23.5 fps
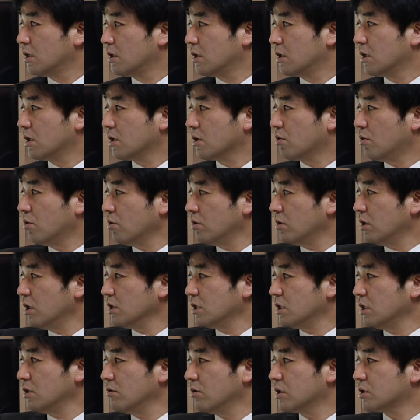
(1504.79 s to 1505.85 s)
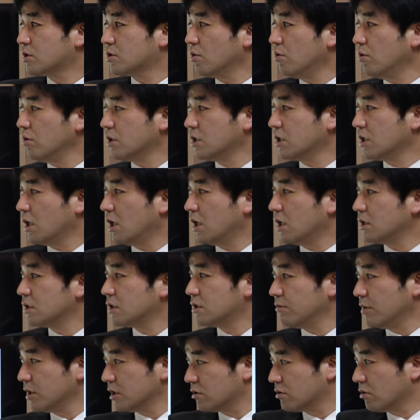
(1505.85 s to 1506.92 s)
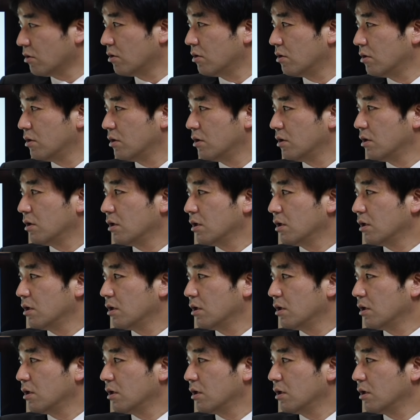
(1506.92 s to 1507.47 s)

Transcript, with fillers: えー、コロナ危機は長期化しますと。